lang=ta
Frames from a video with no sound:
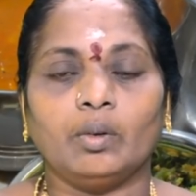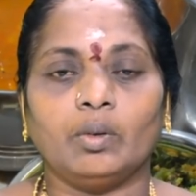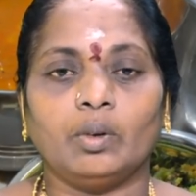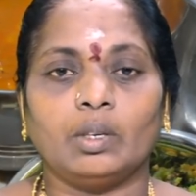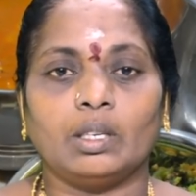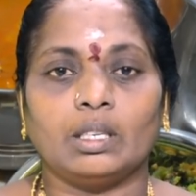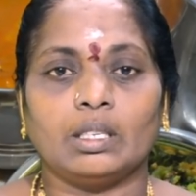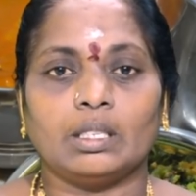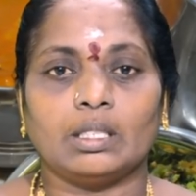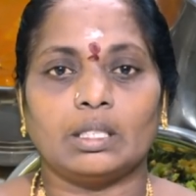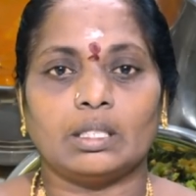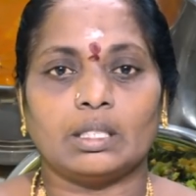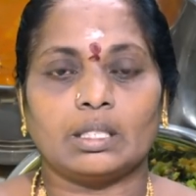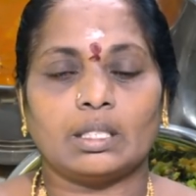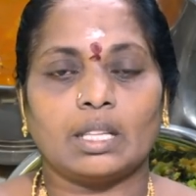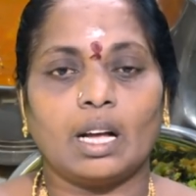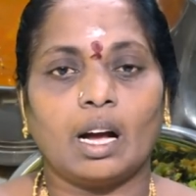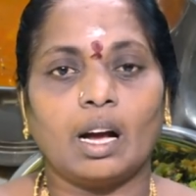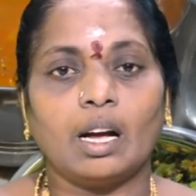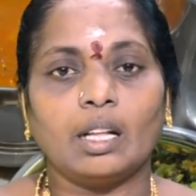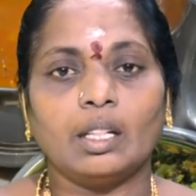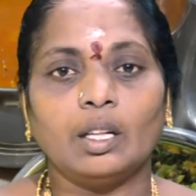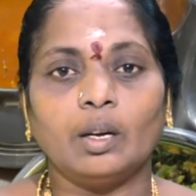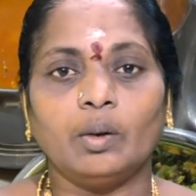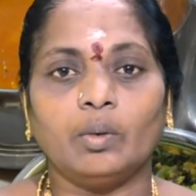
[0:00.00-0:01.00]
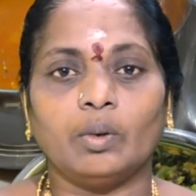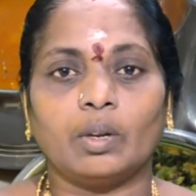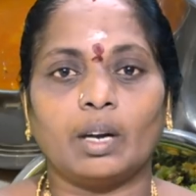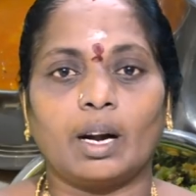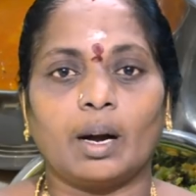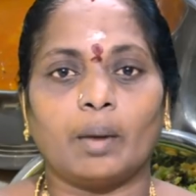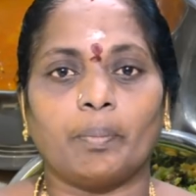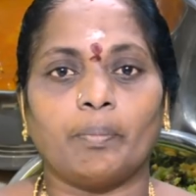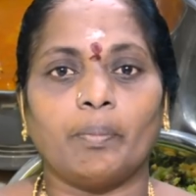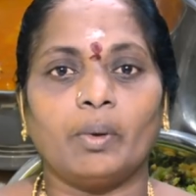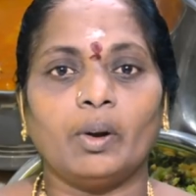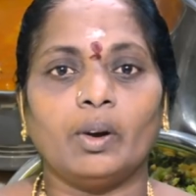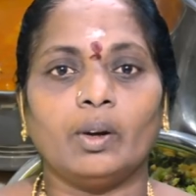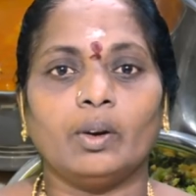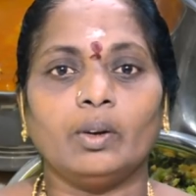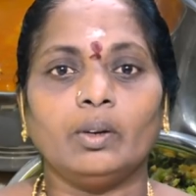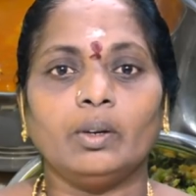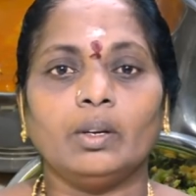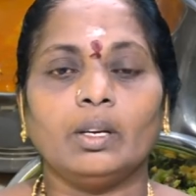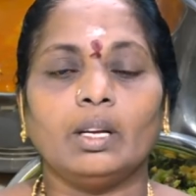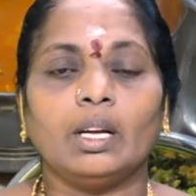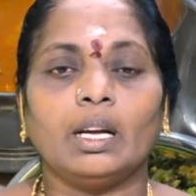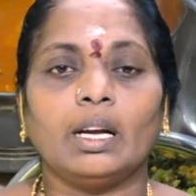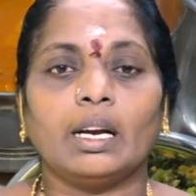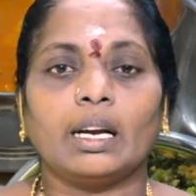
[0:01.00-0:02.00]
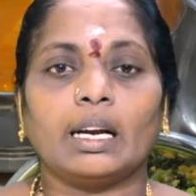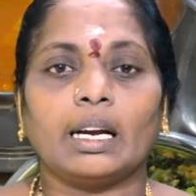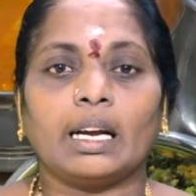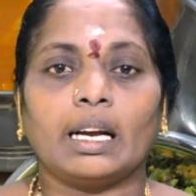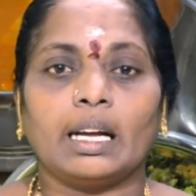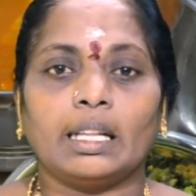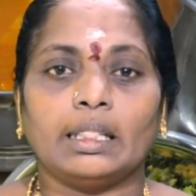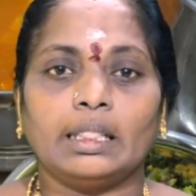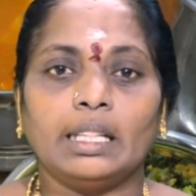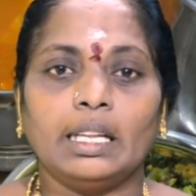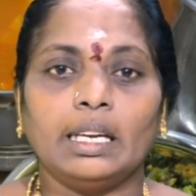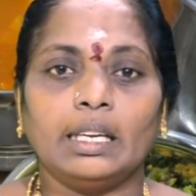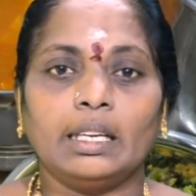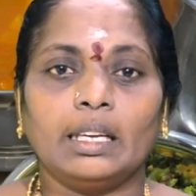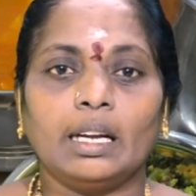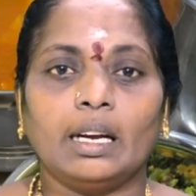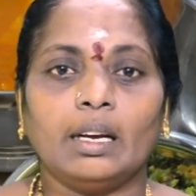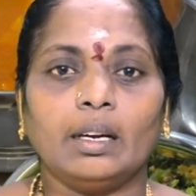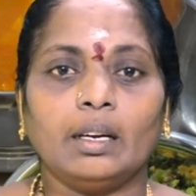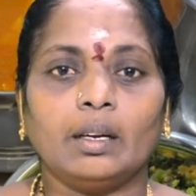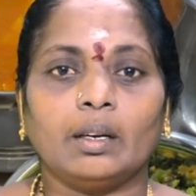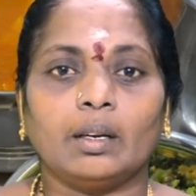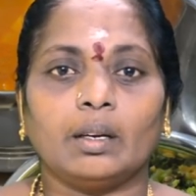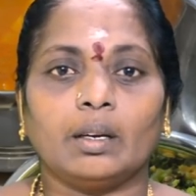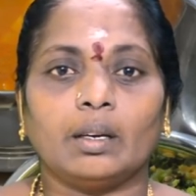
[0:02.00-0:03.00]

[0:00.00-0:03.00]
ஒரு சாதம் ஒரு அப்பளம் கத்திரிக்காய்